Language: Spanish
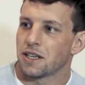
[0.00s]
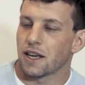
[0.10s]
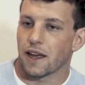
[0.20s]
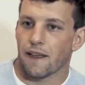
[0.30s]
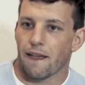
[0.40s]

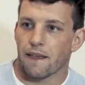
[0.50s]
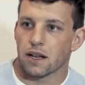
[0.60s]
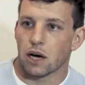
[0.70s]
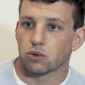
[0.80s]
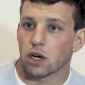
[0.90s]
eh,
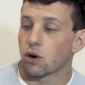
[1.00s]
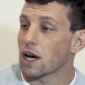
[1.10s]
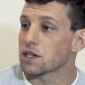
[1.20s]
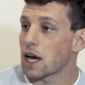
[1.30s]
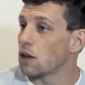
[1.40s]
Lautaro
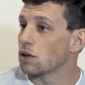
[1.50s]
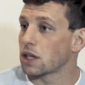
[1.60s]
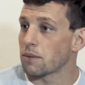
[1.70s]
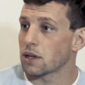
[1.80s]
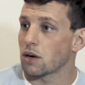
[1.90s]
Casado, que
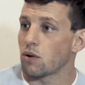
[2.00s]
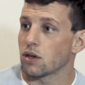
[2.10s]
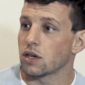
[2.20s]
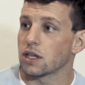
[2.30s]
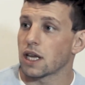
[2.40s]
también está
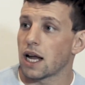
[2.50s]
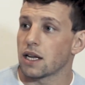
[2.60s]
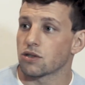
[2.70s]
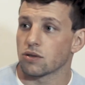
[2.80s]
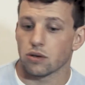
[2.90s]
jugando en
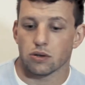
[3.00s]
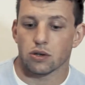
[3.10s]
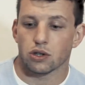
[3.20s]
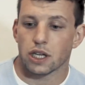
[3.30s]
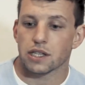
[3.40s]
Italia, son
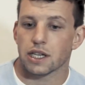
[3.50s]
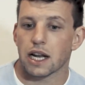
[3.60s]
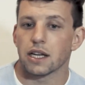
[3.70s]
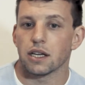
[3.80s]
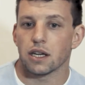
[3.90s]
los,
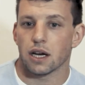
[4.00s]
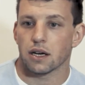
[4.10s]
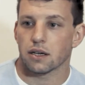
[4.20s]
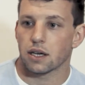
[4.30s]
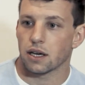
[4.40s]
terceras líneas
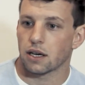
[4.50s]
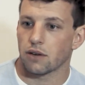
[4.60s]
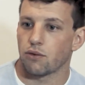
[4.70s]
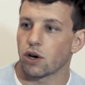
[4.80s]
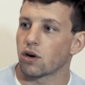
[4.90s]
que,
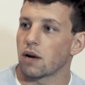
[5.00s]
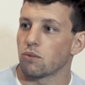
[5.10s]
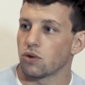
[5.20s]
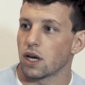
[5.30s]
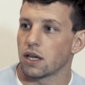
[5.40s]
fueron al
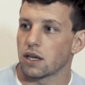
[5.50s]
Mundial